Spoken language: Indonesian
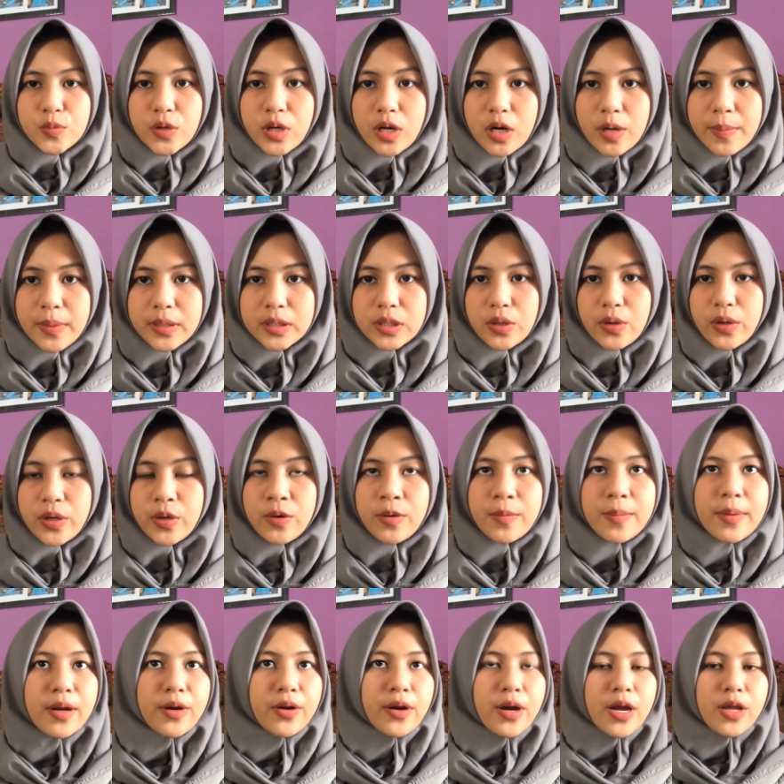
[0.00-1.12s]
warahmatullahi
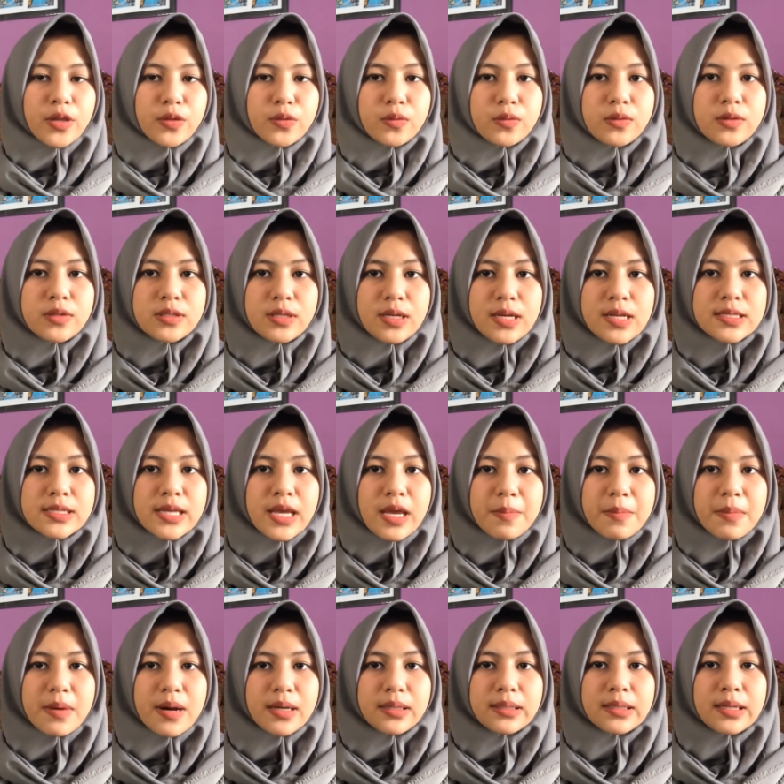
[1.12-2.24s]
wabarakatuh. Di sini saya
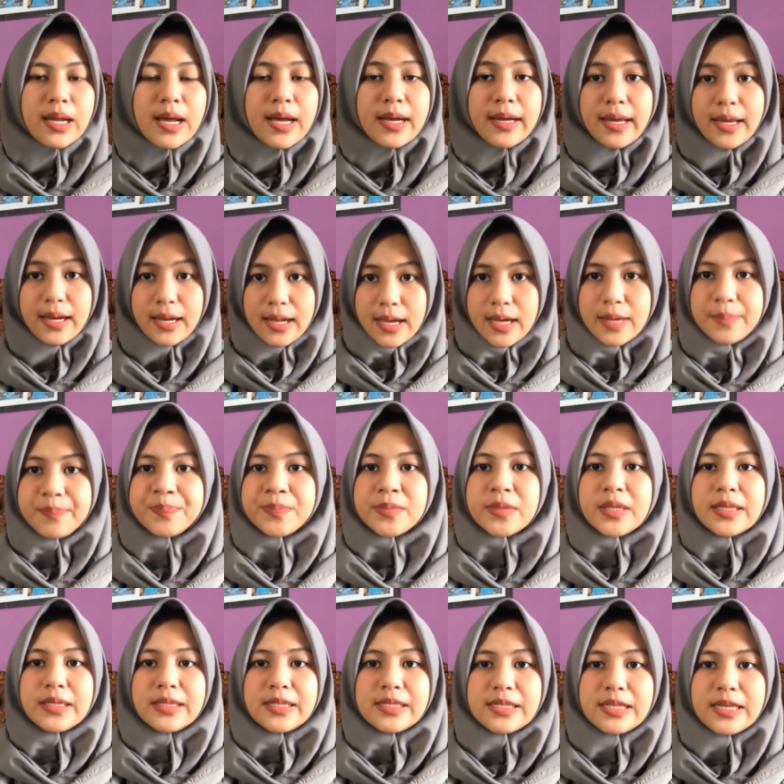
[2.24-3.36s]
Emma Angela.
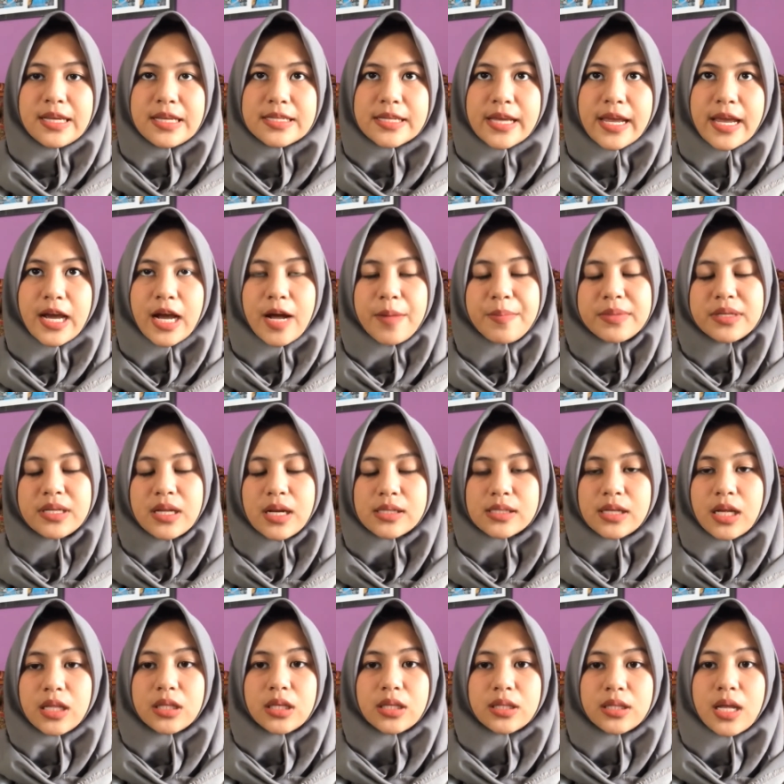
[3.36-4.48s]
Di sini saya akan
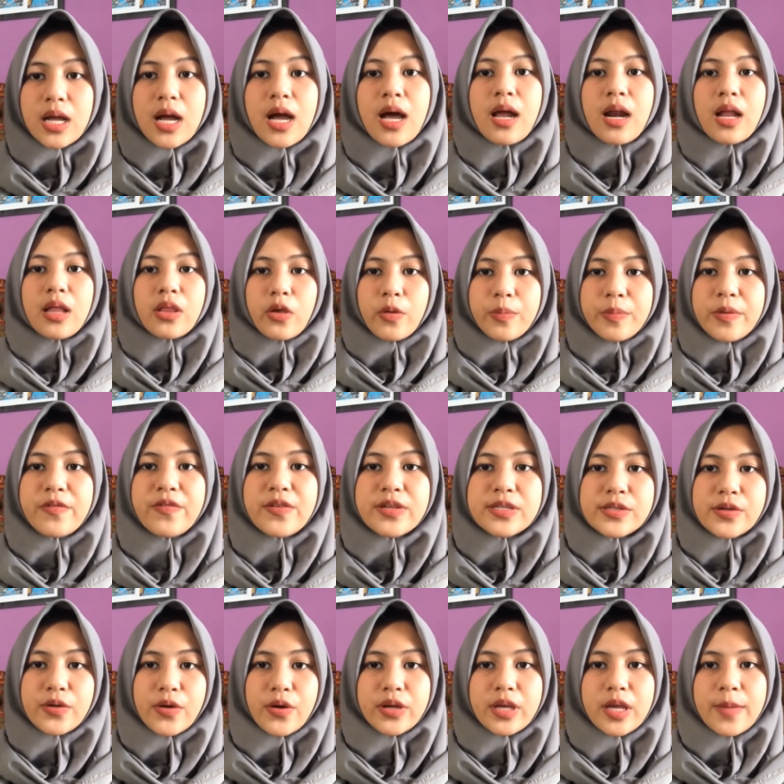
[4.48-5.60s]
menjelaskan tentang anatomi
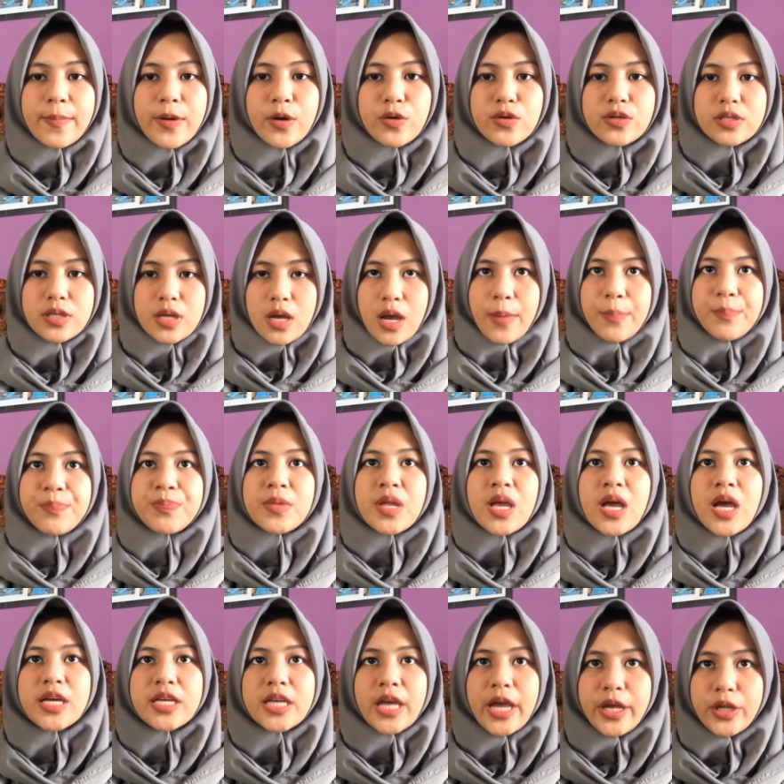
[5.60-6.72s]
fisiologi manusia,
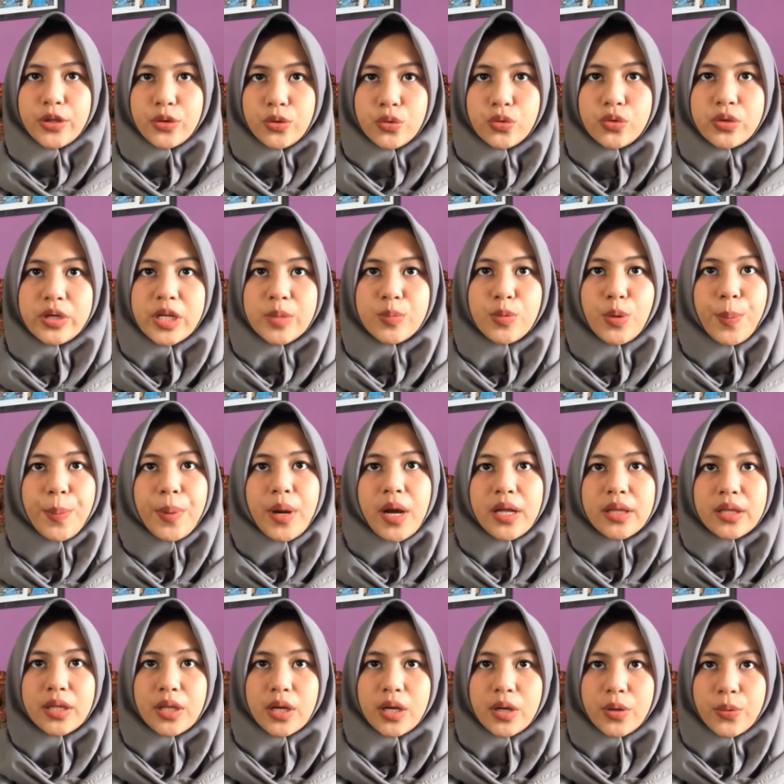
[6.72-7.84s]
yaitu ilmu
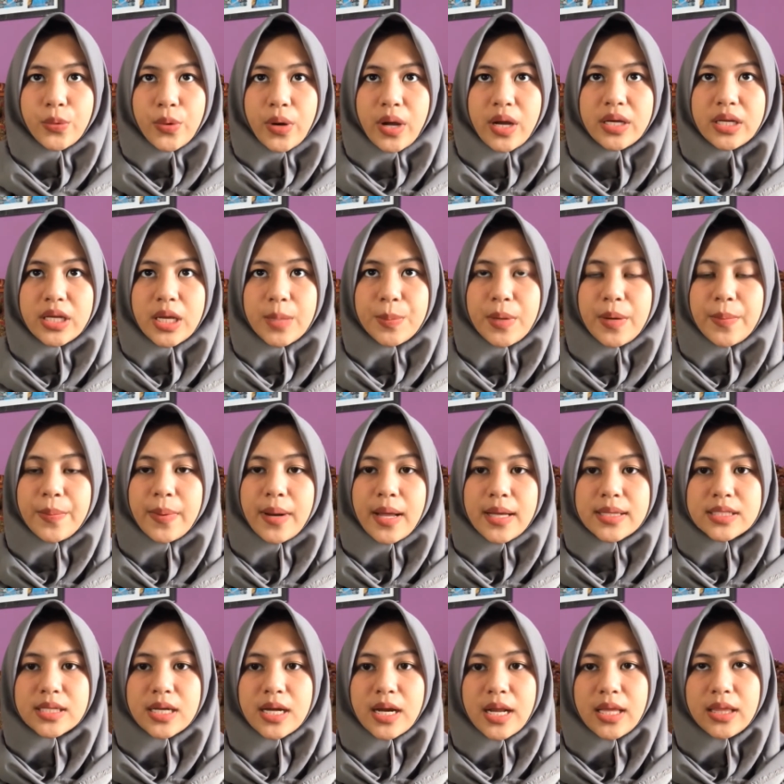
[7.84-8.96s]
pengetahuan yang
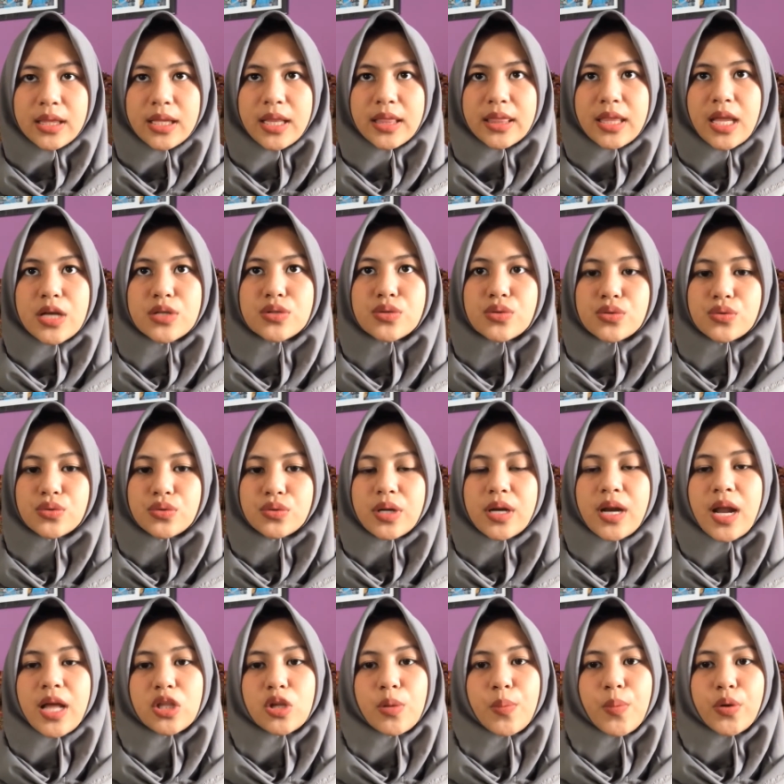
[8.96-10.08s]
mempelajari tentang susunan
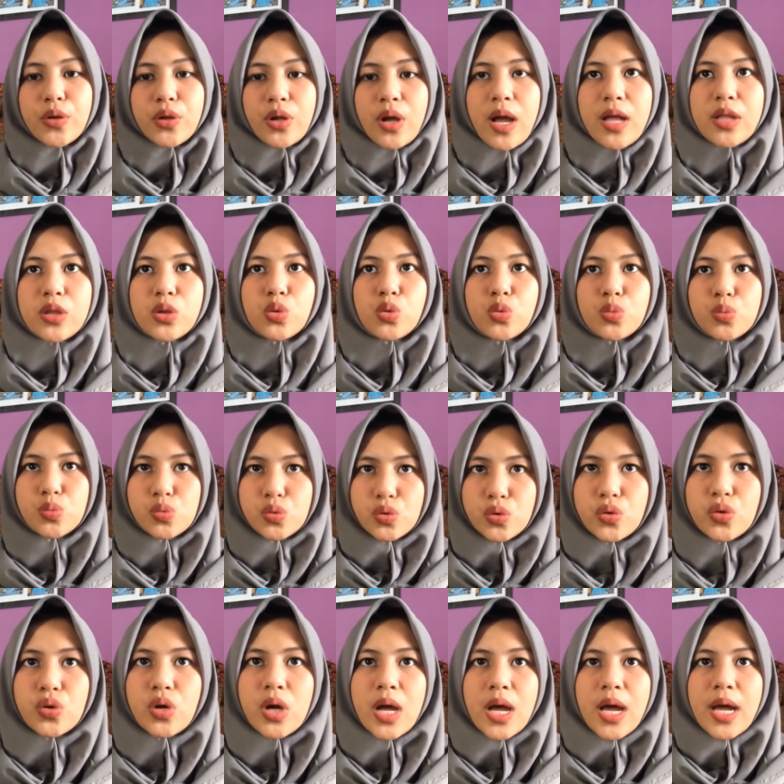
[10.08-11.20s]
atau potongan
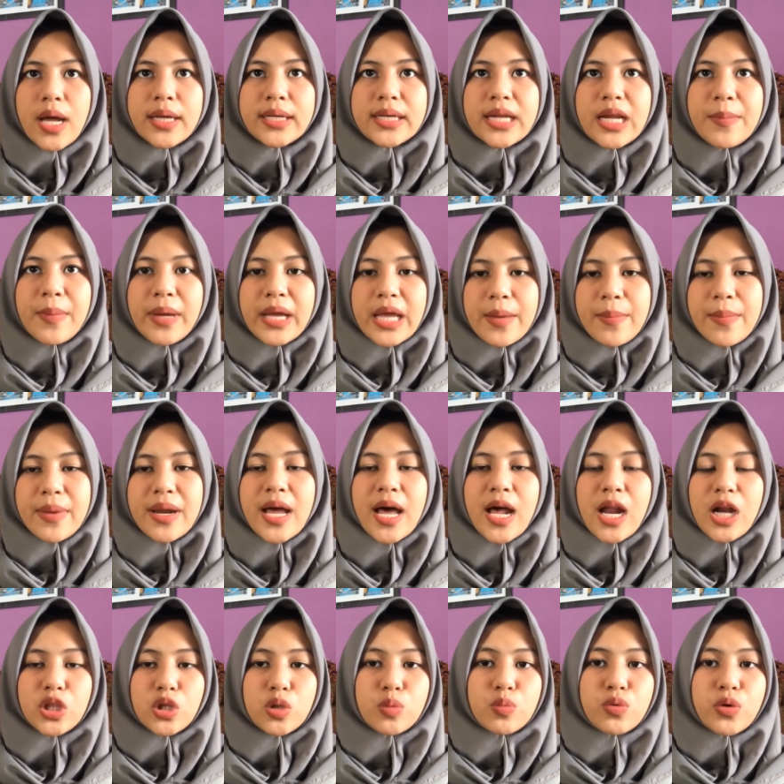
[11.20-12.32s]
tubuh dan bagaimana
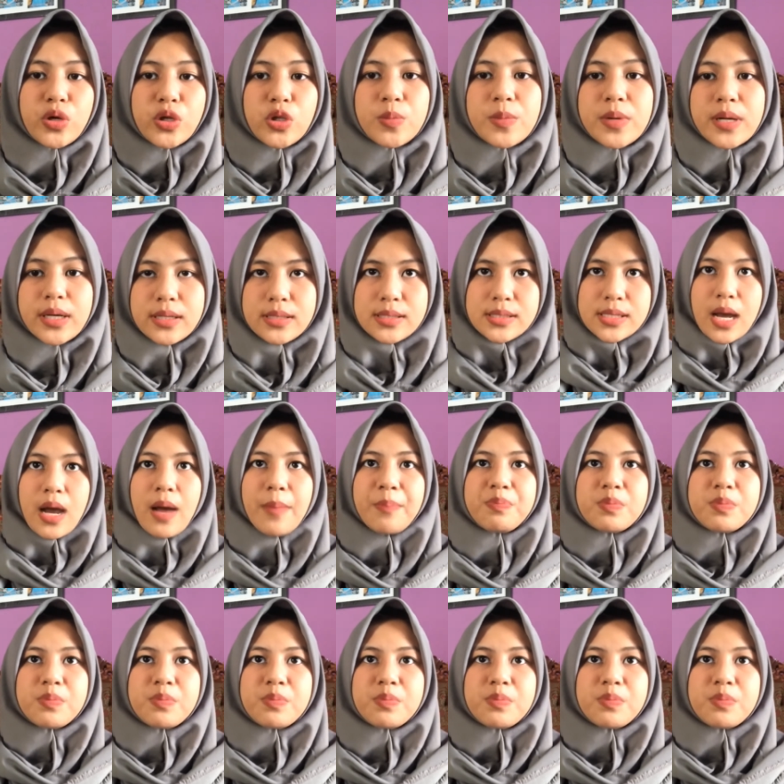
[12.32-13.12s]
alat tubuh itu bekerja.